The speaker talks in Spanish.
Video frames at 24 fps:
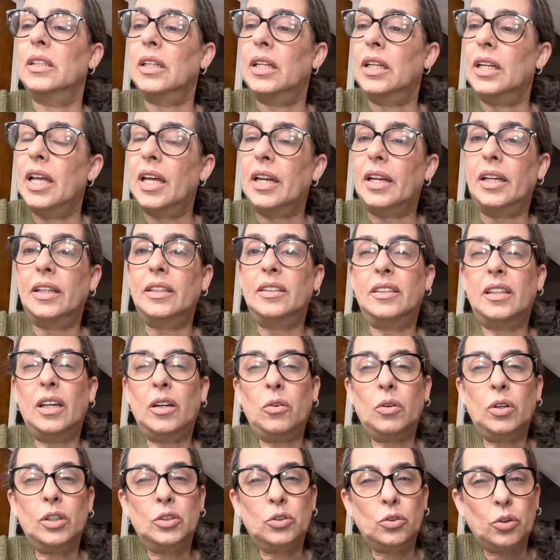les
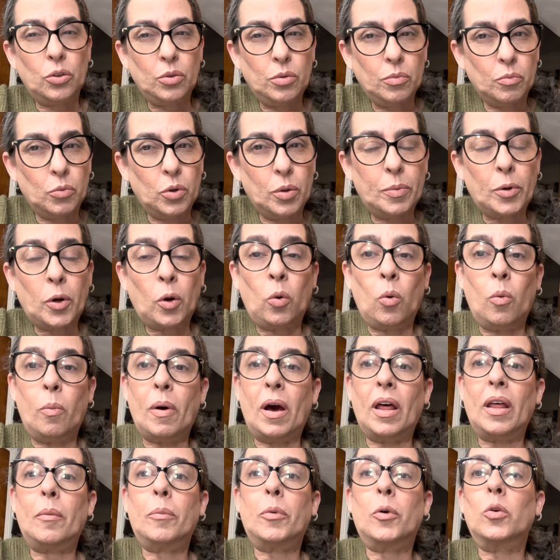reitero que estoy muy
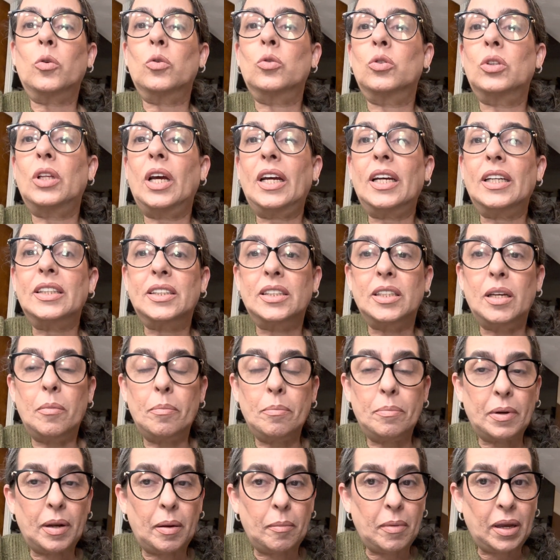preocupada por usted, que
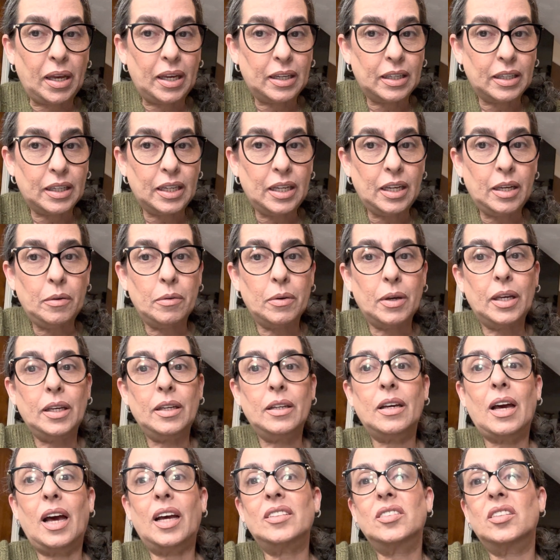siempre me
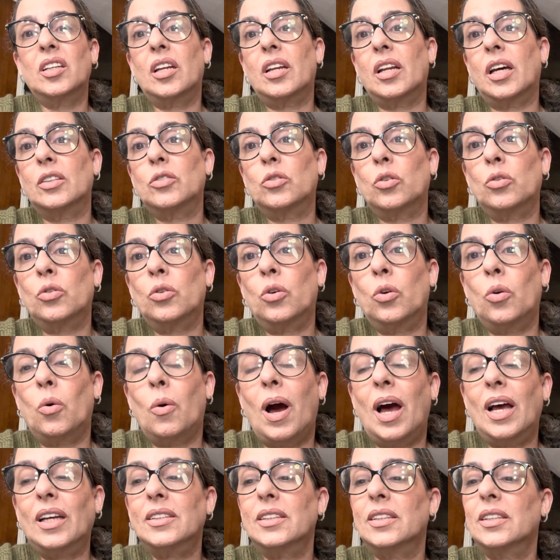escribe, hace rato no lo
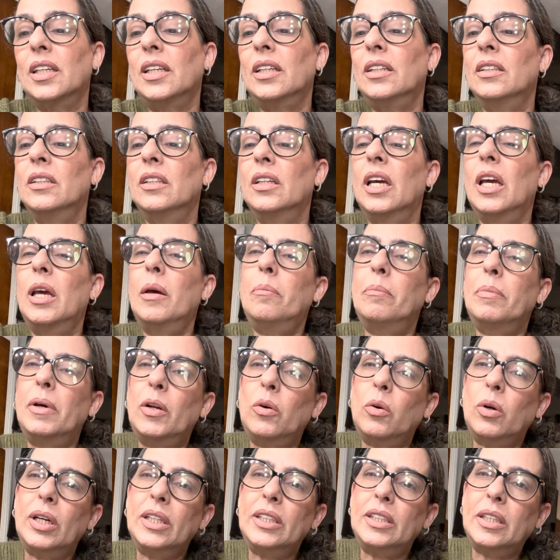hace,
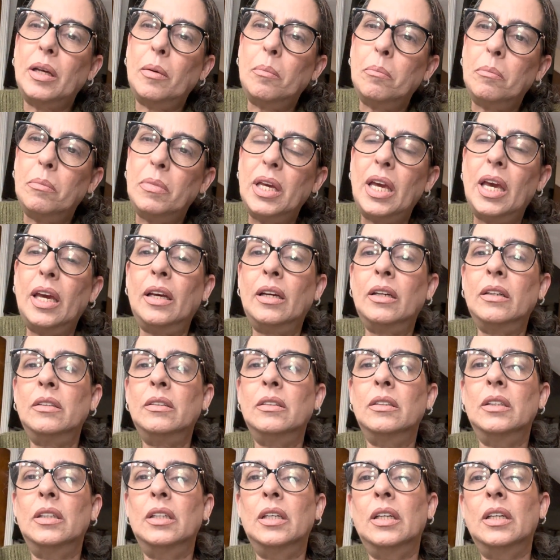espero que estén bien
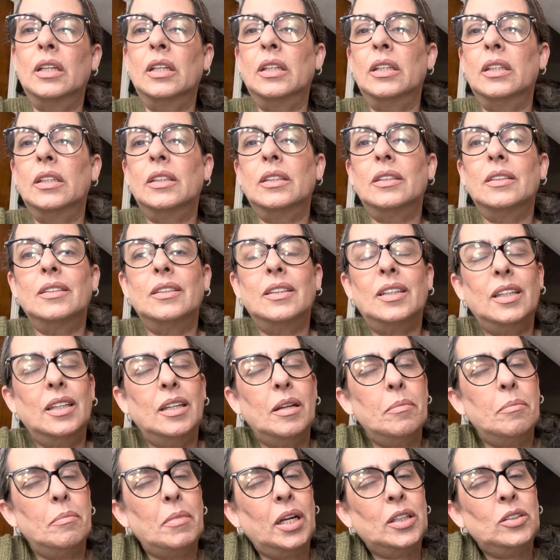y
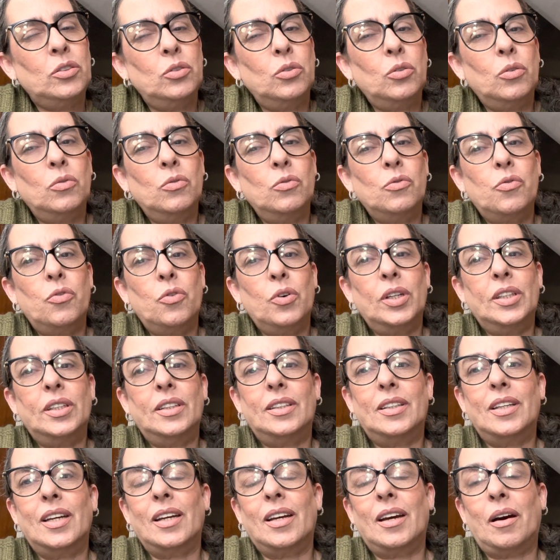les mando un
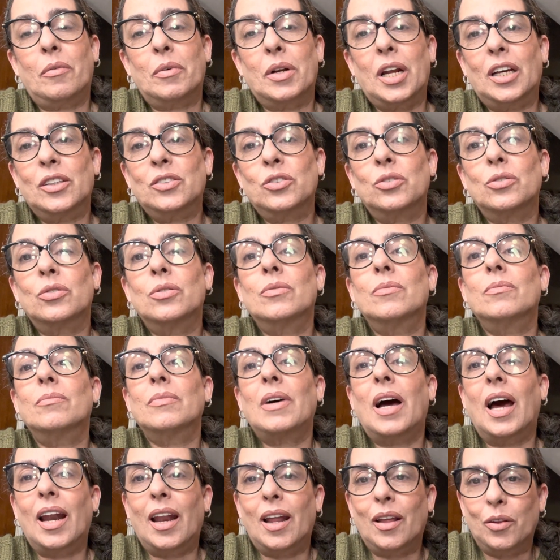fuerte abrazo
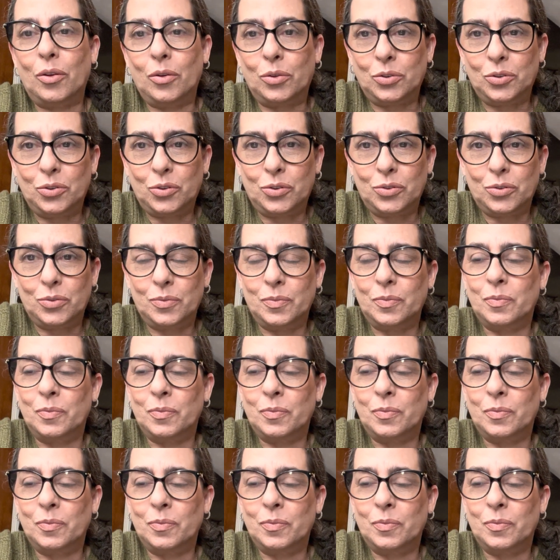a las dos.